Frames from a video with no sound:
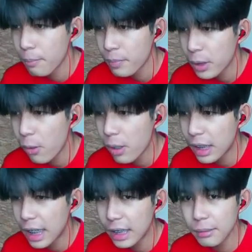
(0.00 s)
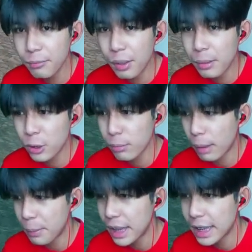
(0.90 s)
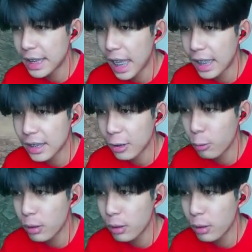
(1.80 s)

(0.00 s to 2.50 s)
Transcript: โง่เกิน วิ่งมาชนหมัดพี่ตะกี้เนี่ยซันคง